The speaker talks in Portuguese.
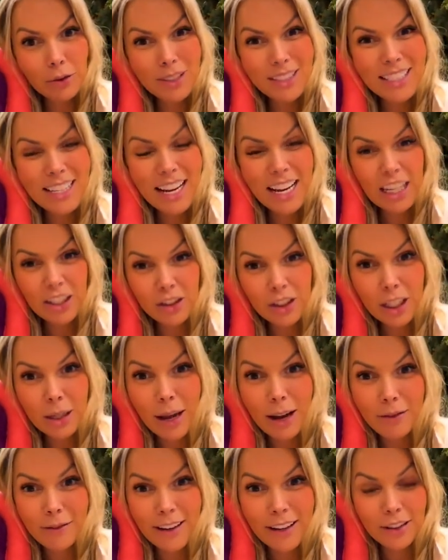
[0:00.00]
Você acha
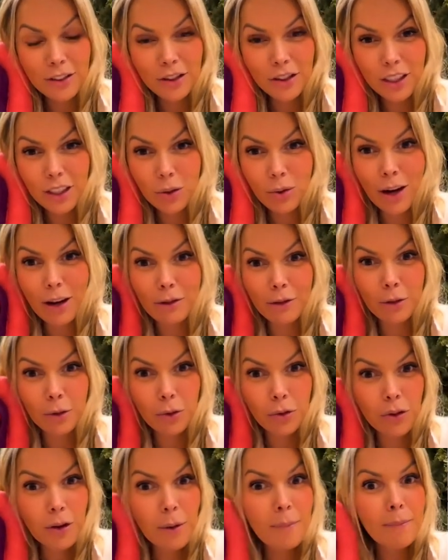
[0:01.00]
que a vagina ou a
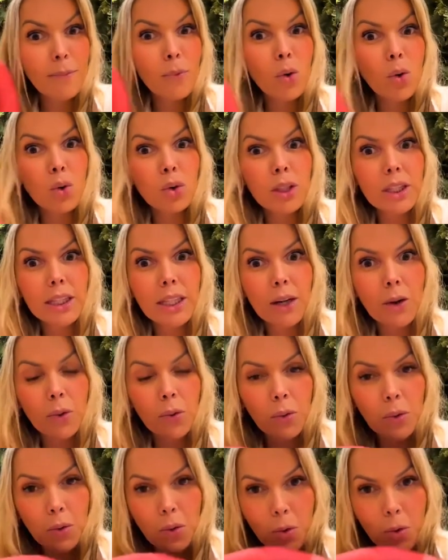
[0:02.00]
vulva mudam